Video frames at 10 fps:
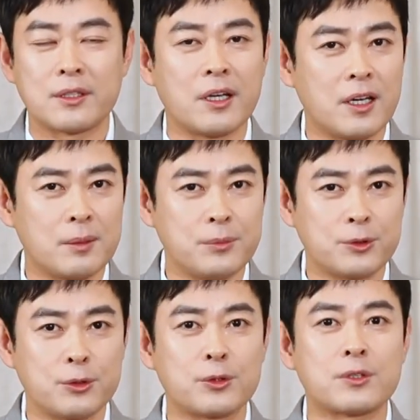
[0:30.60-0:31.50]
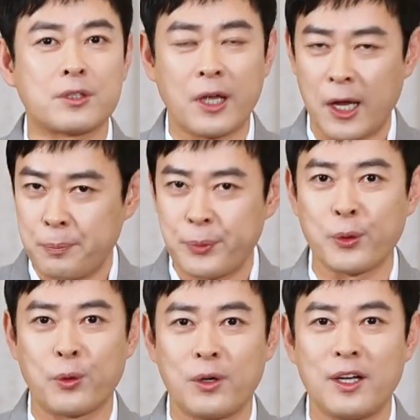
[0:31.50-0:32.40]
대한민국
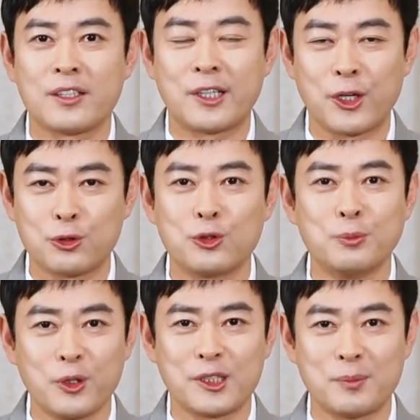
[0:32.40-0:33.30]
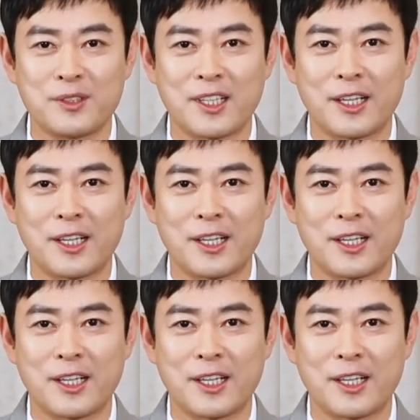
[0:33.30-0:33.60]
대표 개구 음원이십니다.